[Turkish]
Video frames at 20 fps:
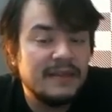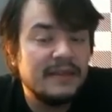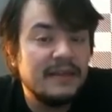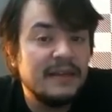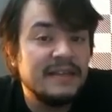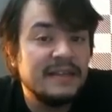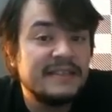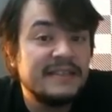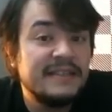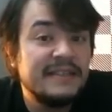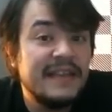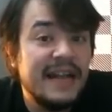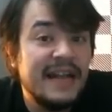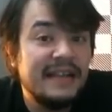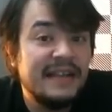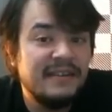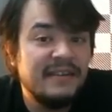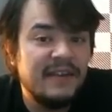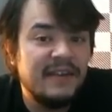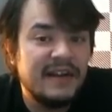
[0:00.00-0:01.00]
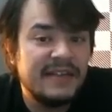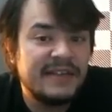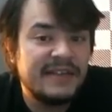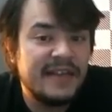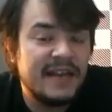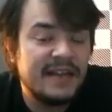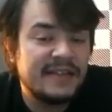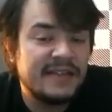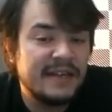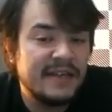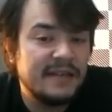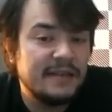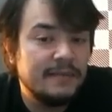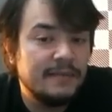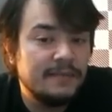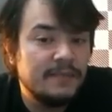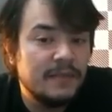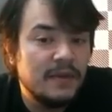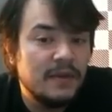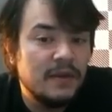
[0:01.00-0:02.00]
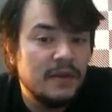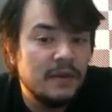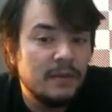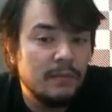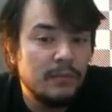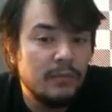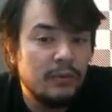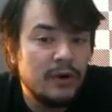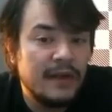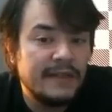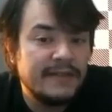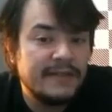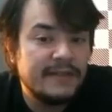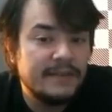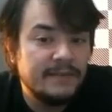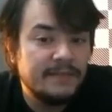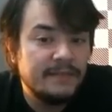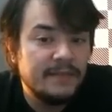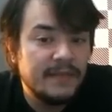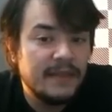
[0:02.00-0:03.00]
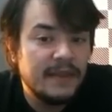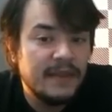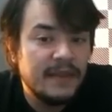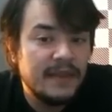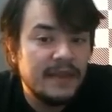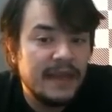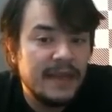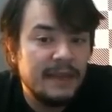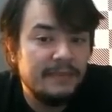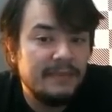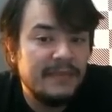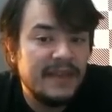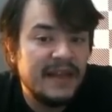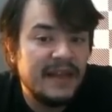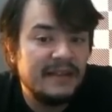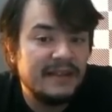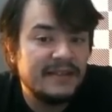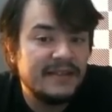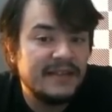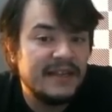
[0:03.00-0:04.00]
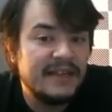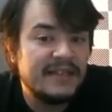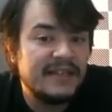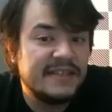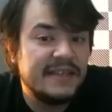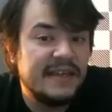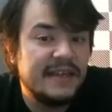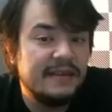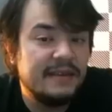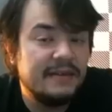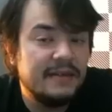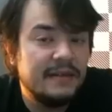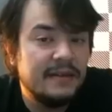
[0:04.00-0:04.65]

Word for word: atın geldiğini varsayarsak bu at hem D6 karesine